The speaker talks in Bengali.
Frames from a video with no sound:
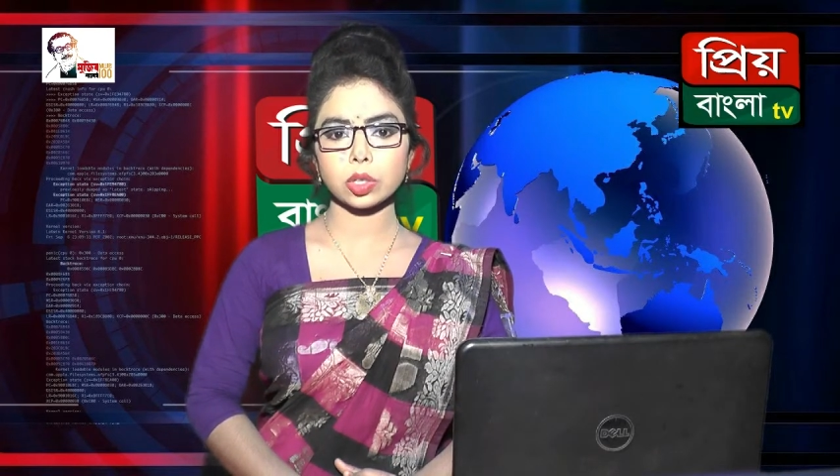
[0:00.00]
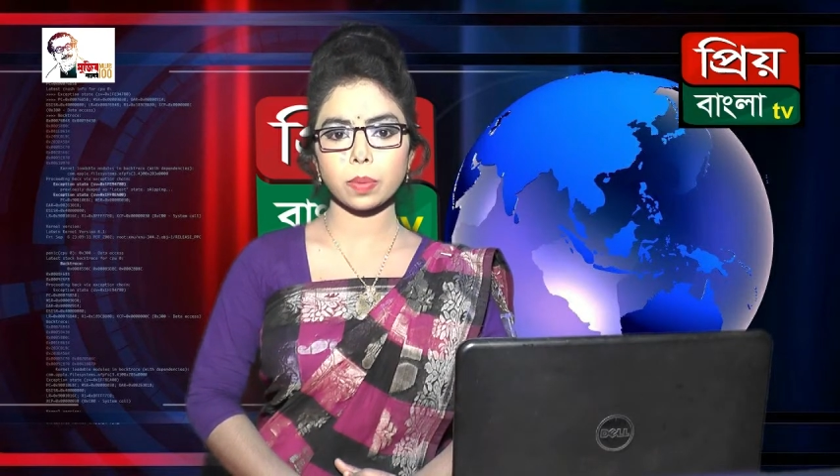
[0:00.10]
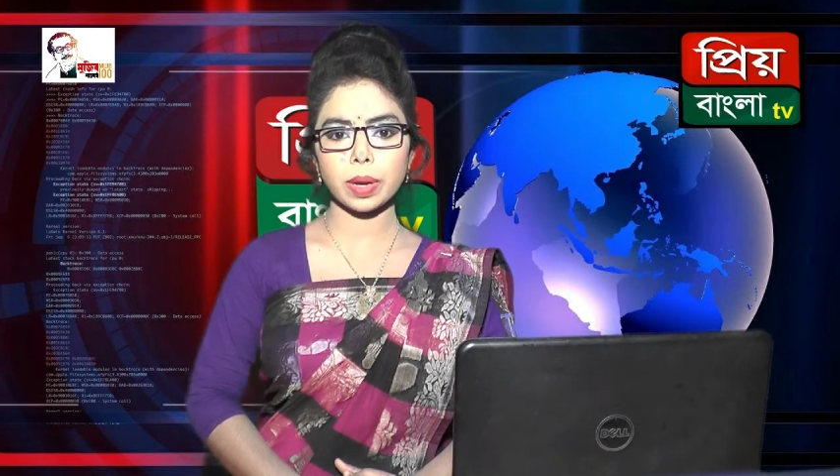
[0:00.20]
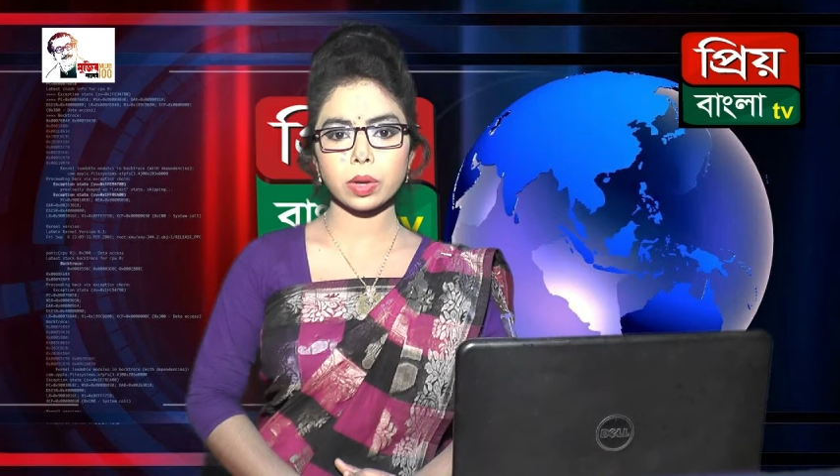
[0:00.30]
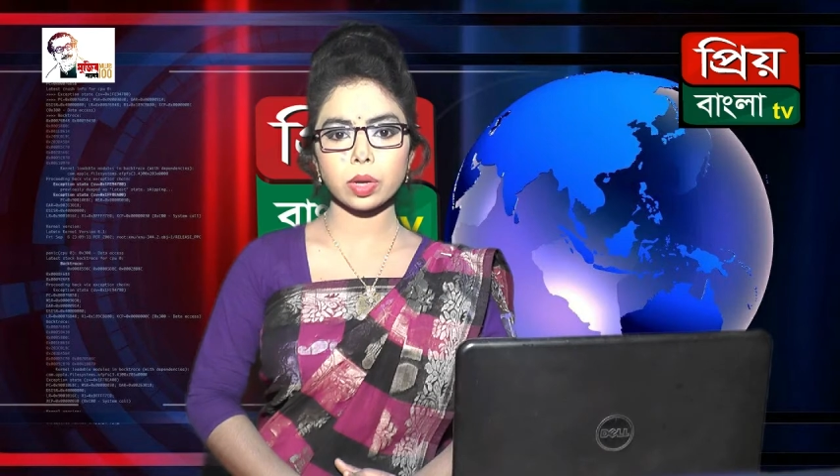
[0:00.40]

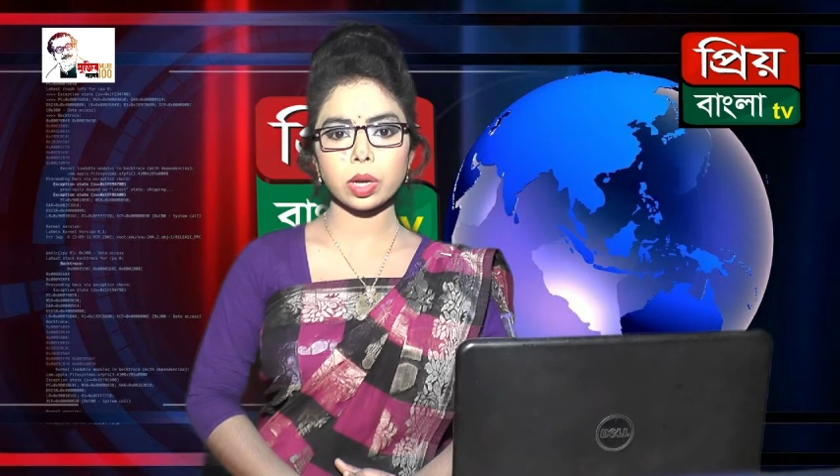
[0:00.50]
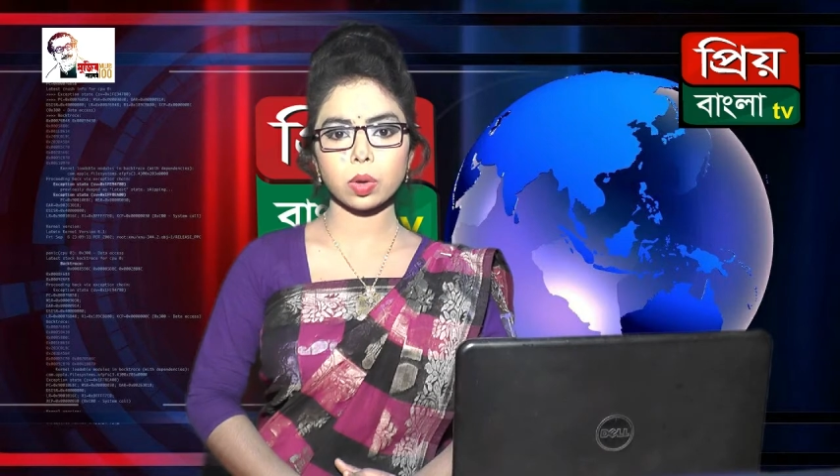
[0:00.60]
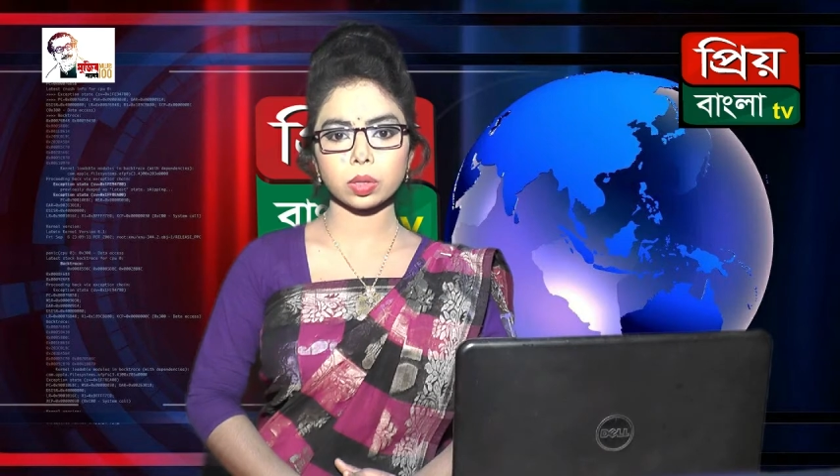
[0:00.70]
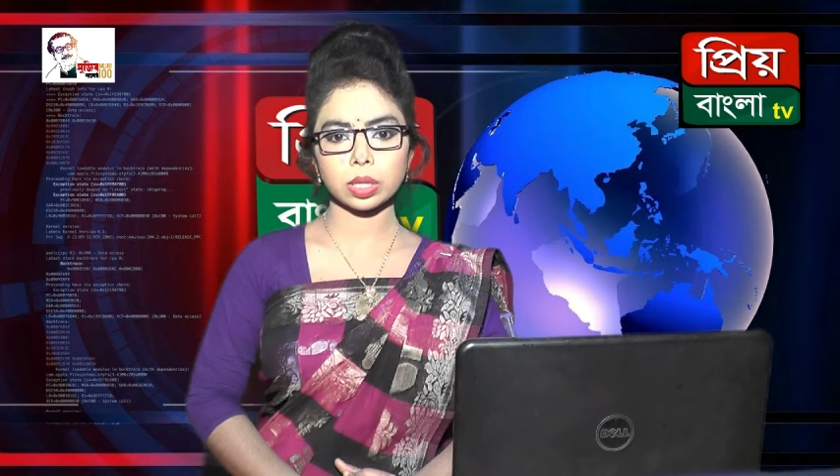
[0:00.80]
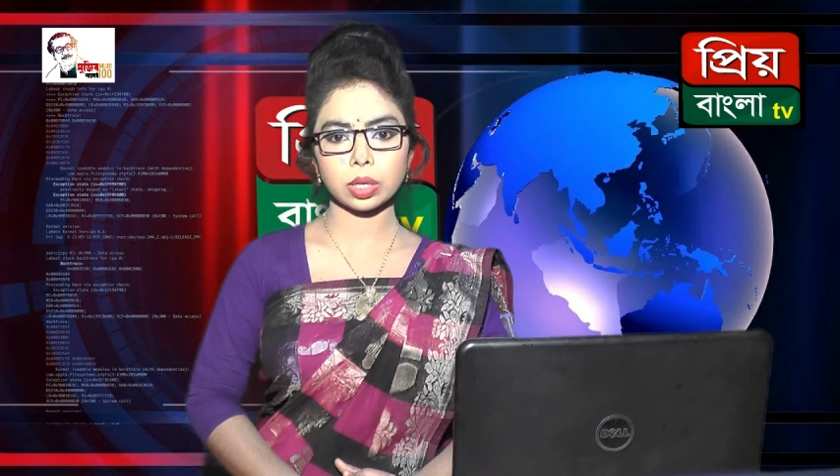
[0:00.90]
জবাই করে
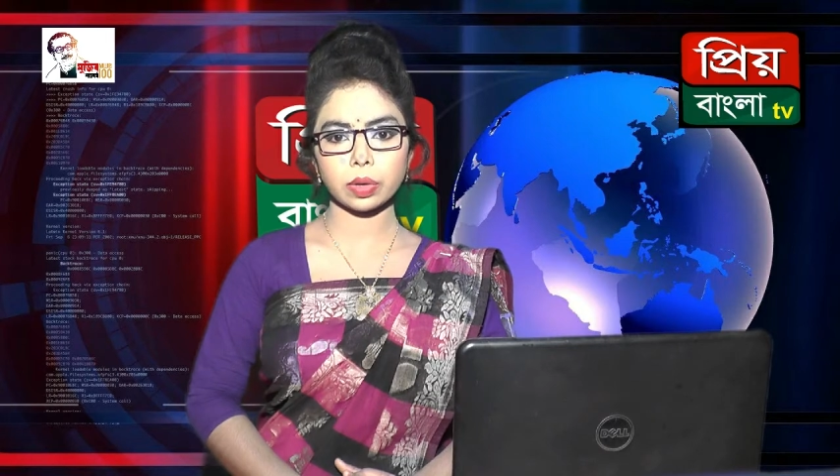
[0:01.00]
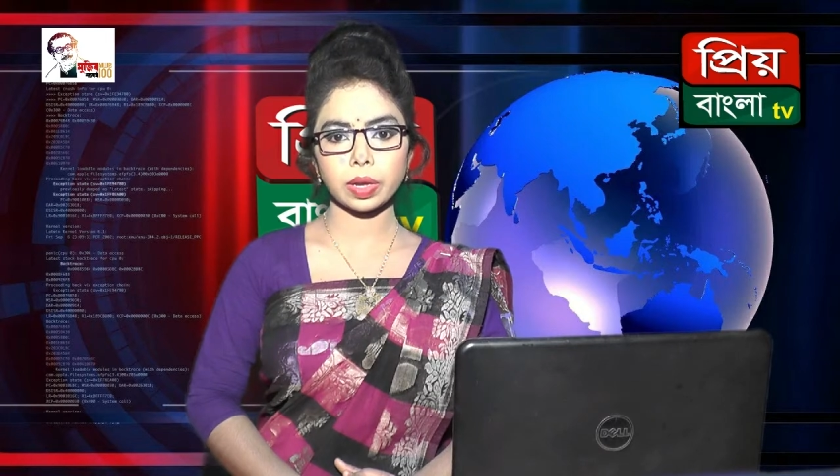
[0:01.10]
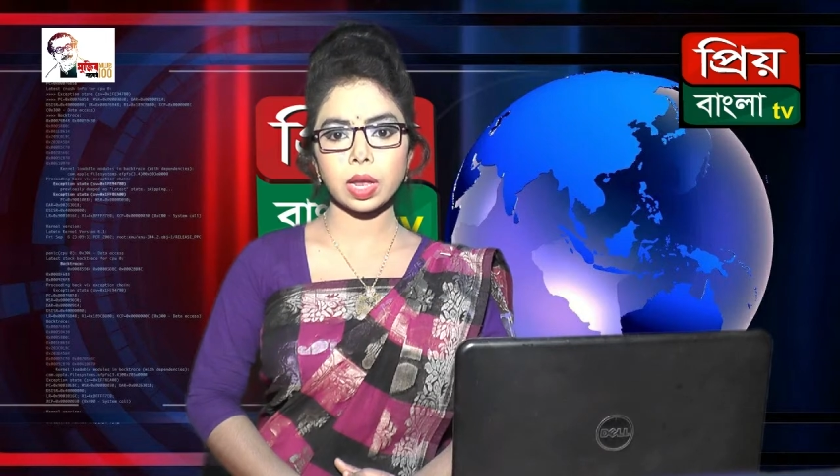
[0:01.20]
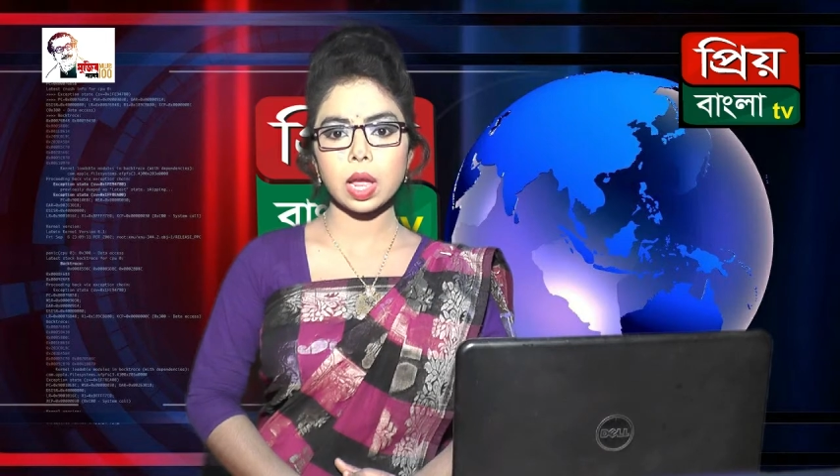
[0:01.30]
হত্যা করে